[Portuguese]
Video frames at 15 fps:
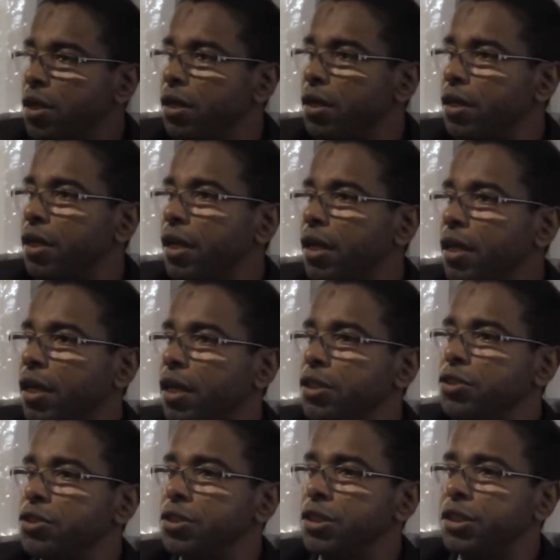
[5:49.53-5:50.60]
e
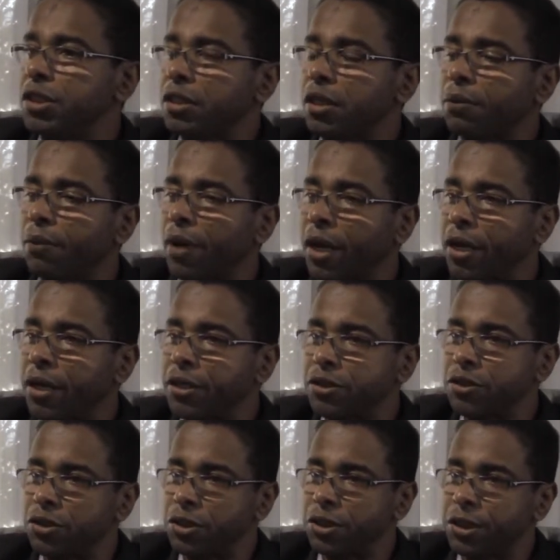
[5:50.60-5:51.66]
energia também
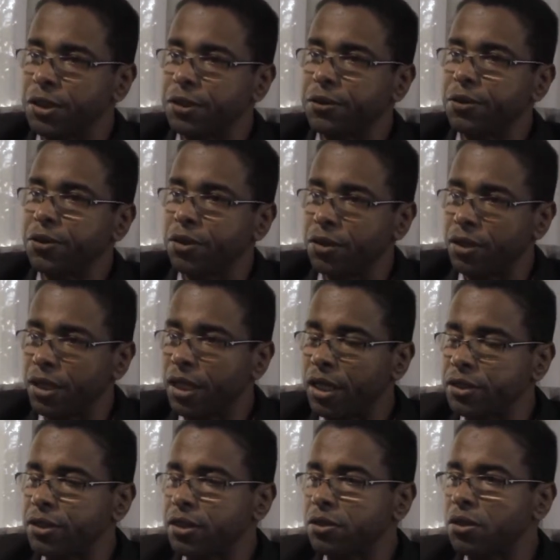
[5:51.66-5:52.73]
de
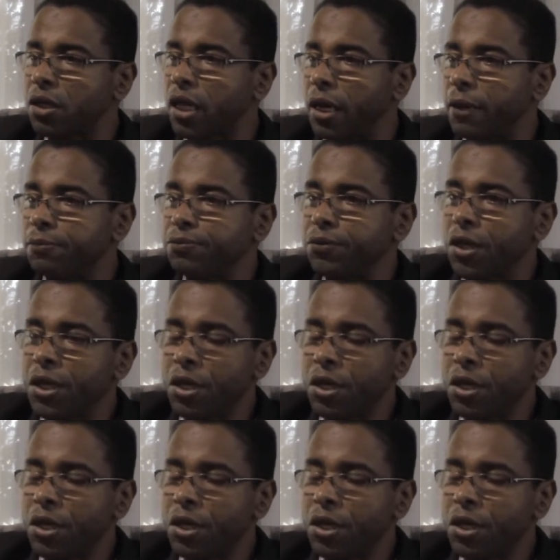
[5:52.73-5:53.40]
energia solar.